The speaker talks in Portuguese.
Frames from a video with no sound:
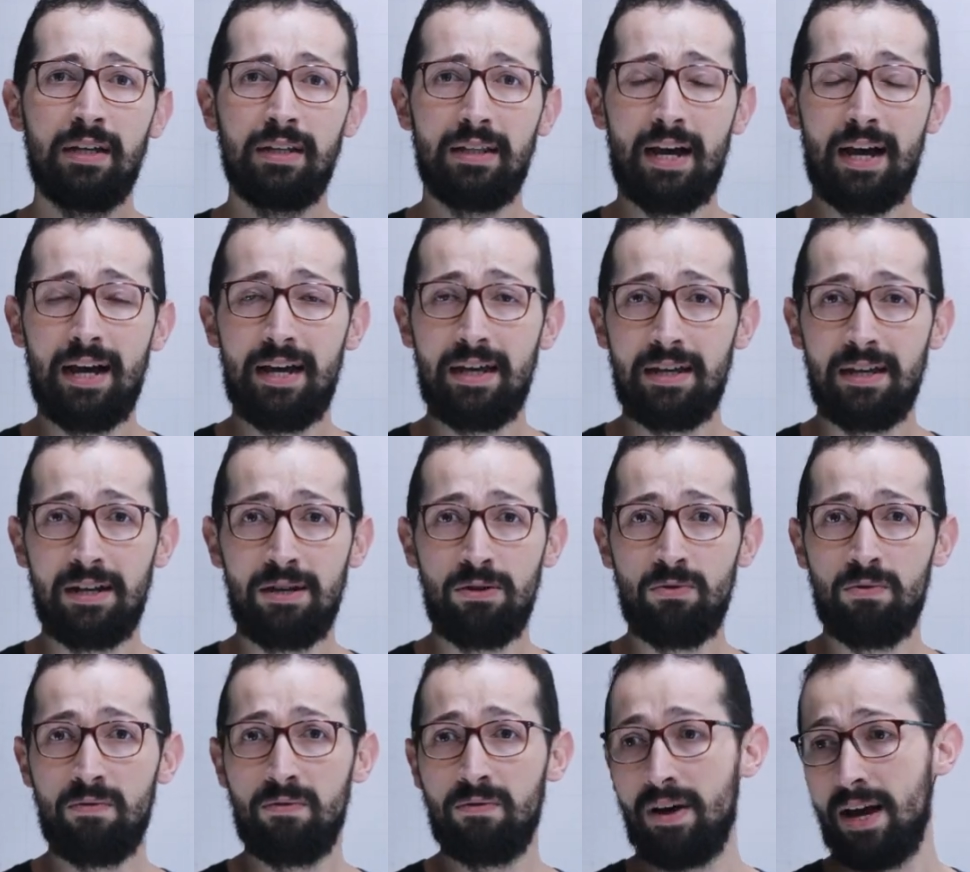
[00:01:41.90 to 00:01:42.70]
tá?
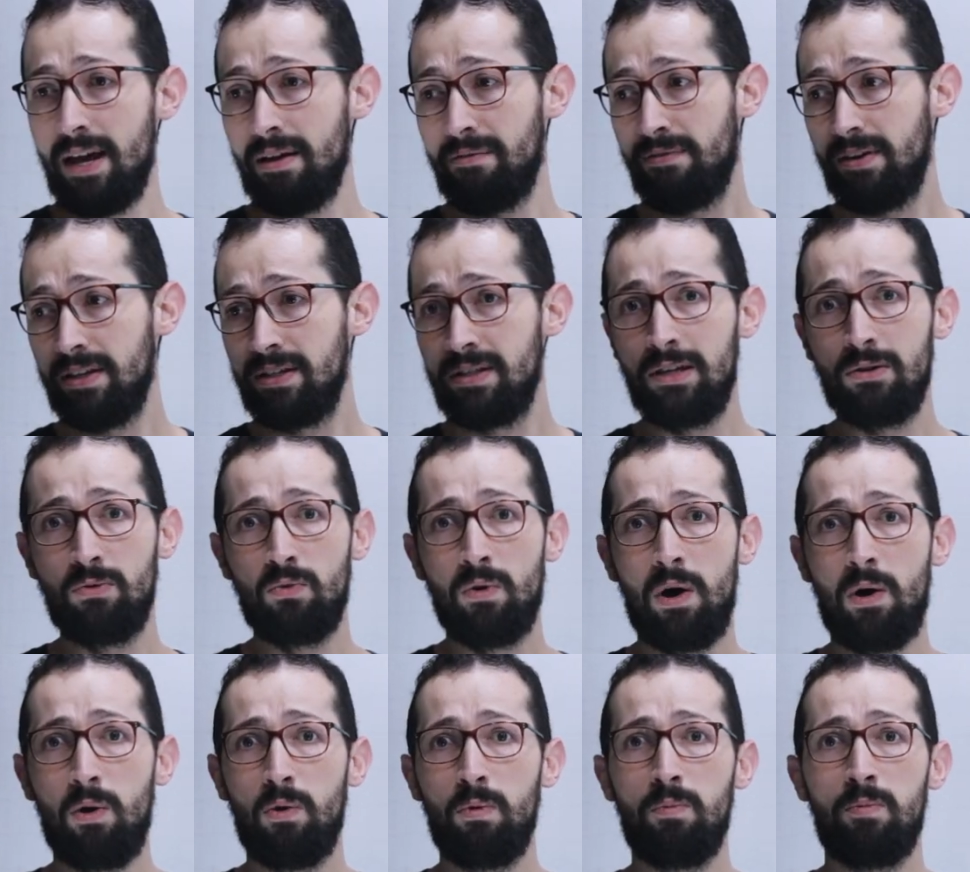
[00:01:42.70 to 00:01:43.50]
Ele não vai fazer
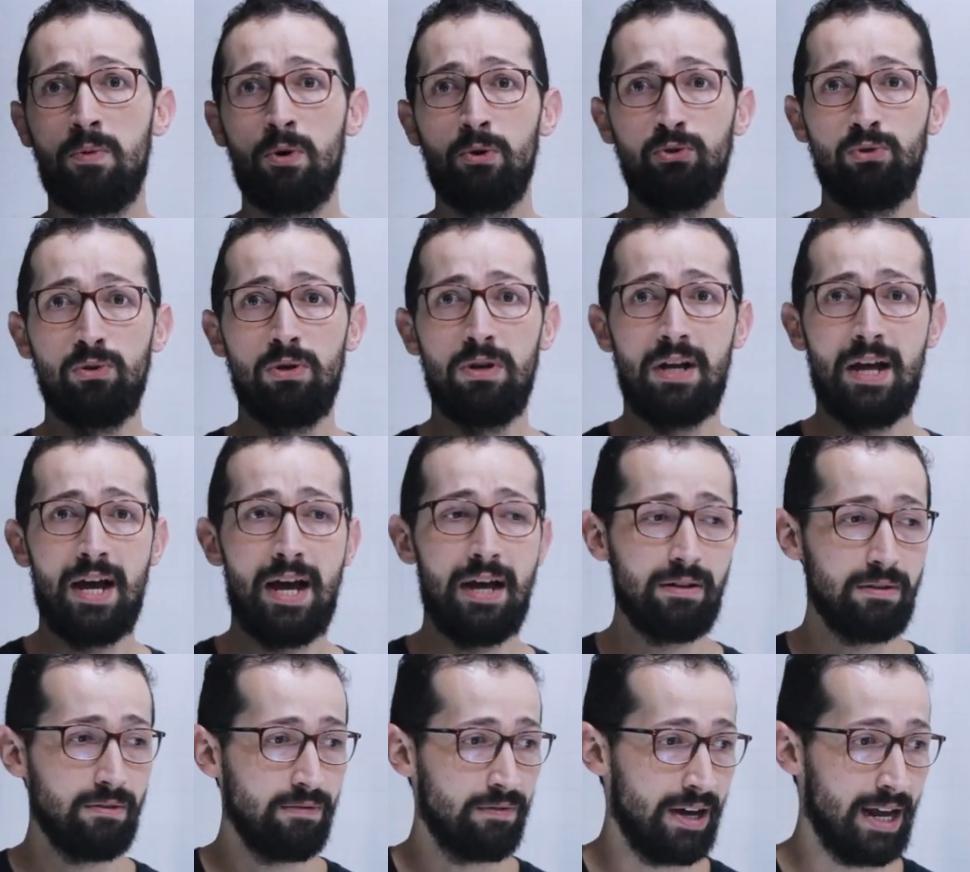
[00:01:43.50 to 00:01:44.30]
igual o
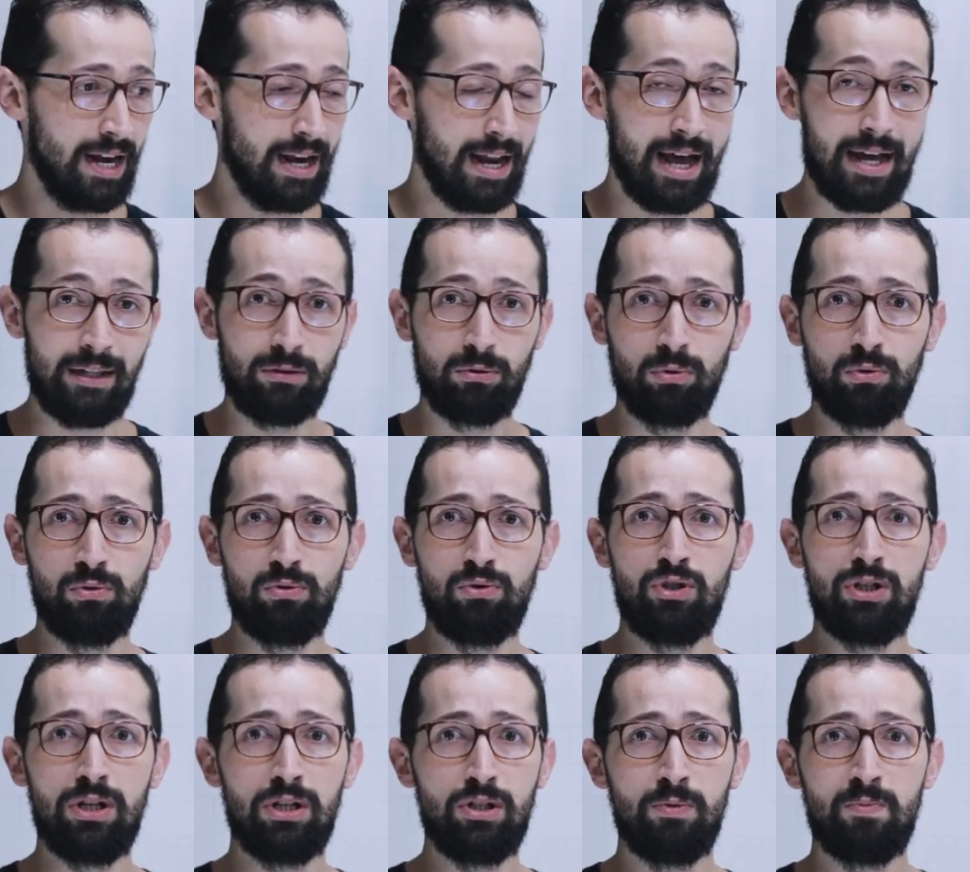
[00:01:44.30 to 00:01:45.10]
Bolsonaro, que vai lá todo
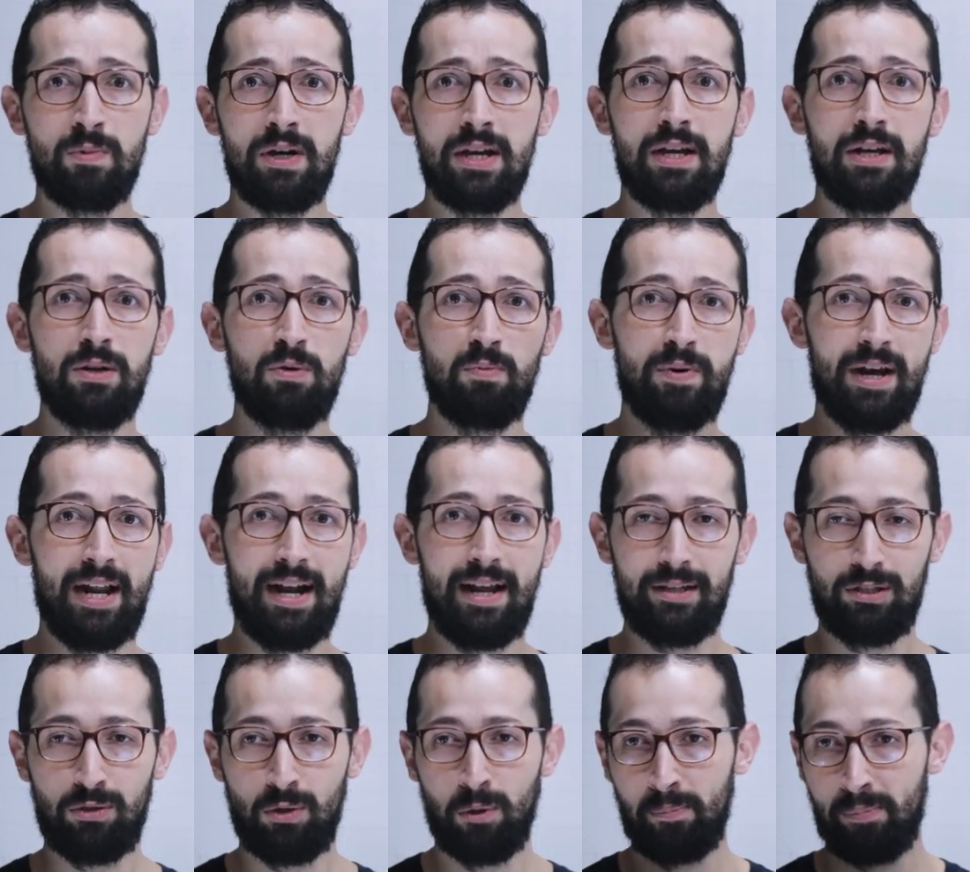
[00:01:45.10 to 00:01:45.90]
dia de manhã no
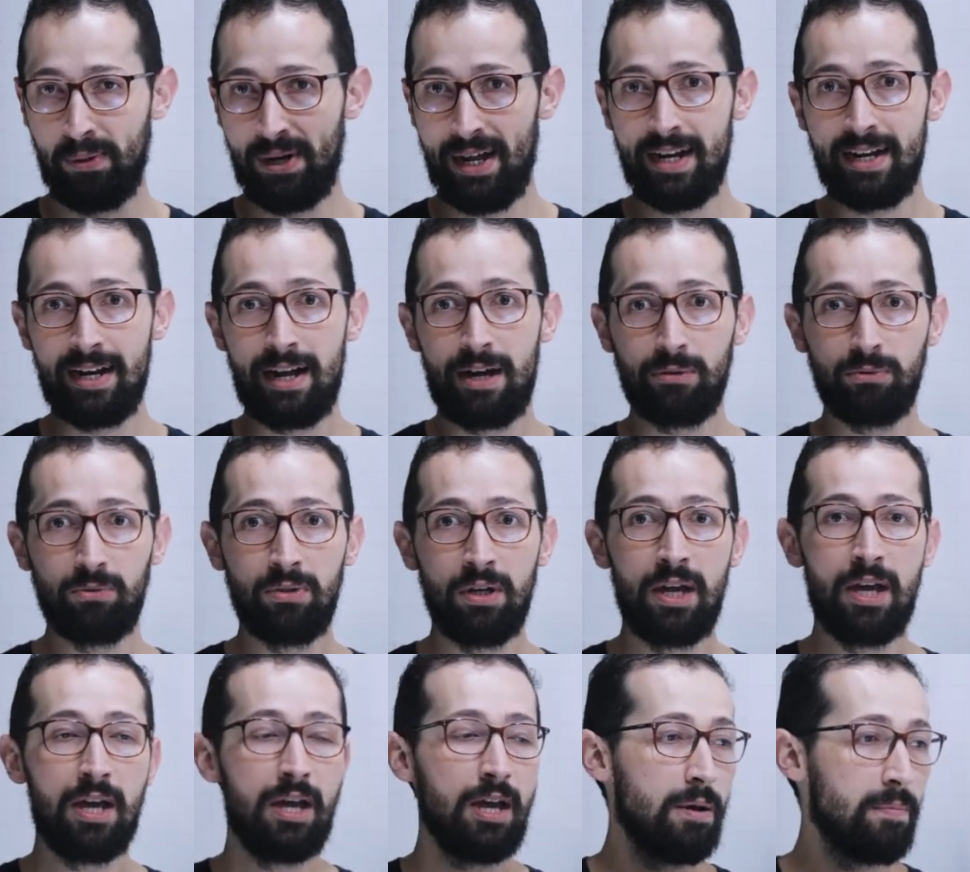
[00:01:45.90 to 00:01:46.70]
Palácio Planalto
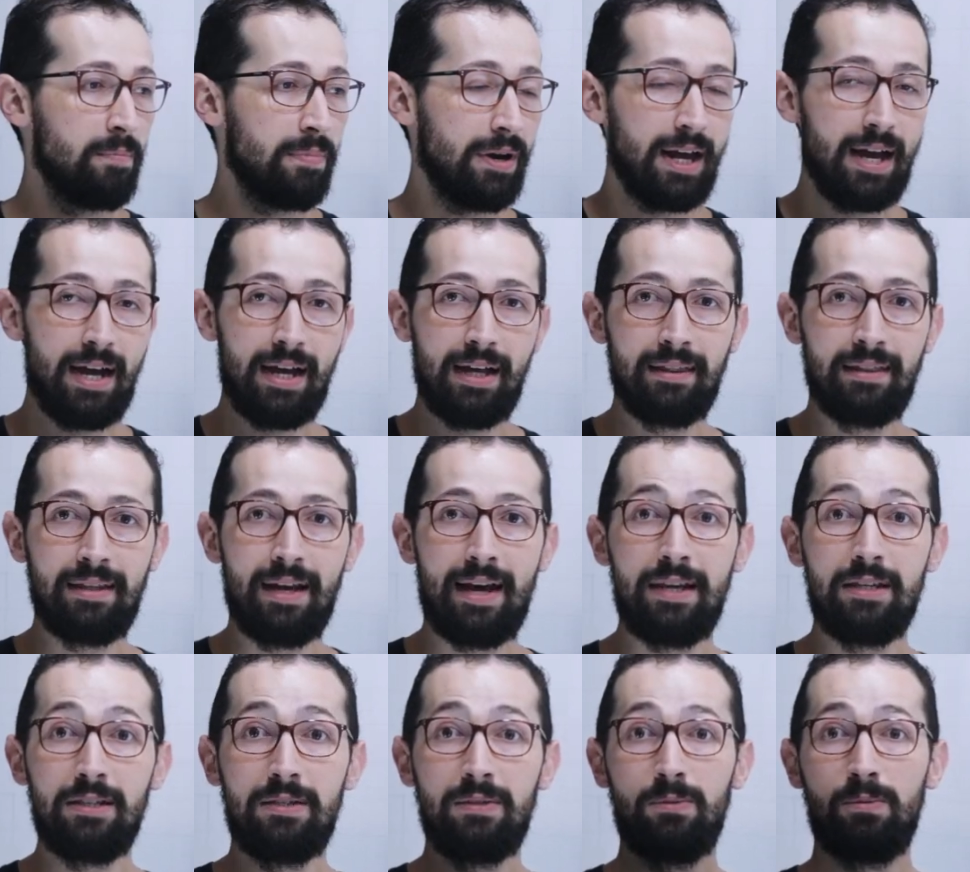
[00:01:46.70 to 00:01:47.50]
para
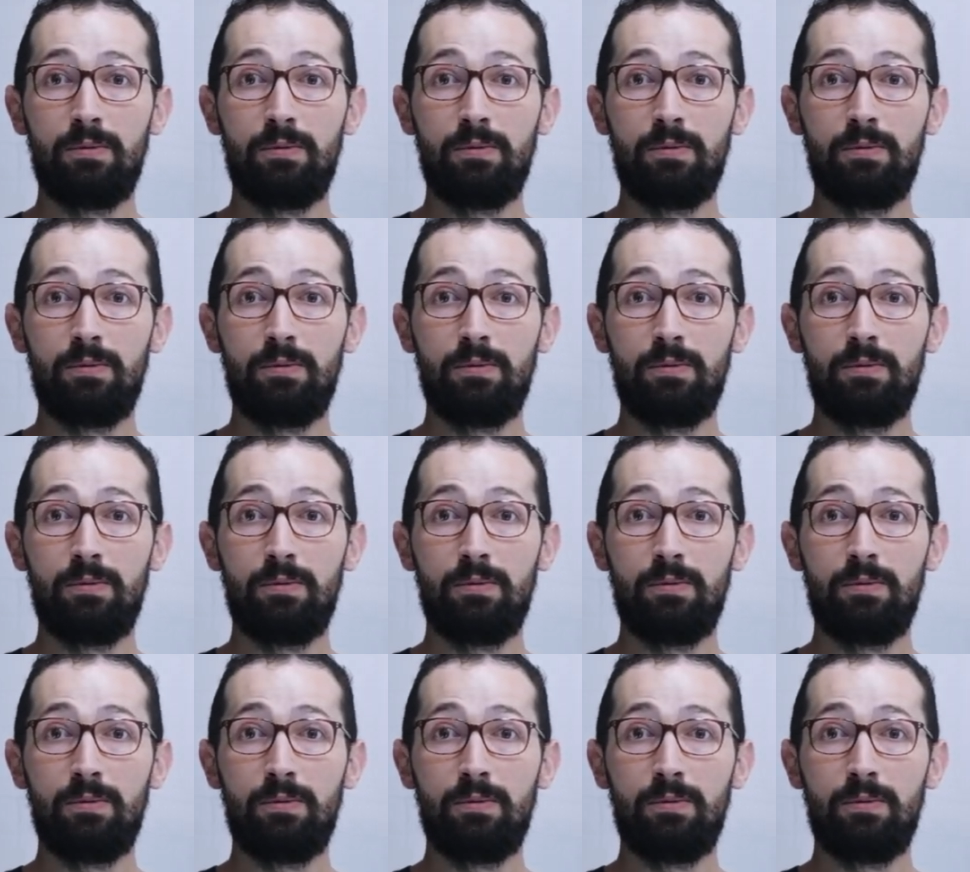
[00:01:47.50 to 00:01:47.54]
dar,